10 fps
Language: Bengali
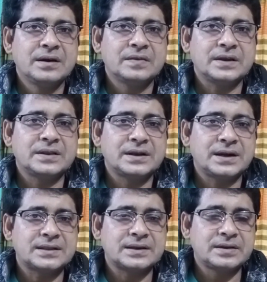তাদের
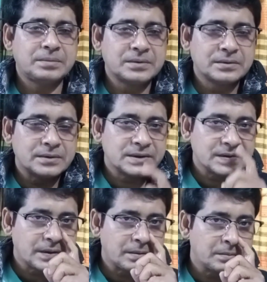রাত্রি যাপন করতেছে এবং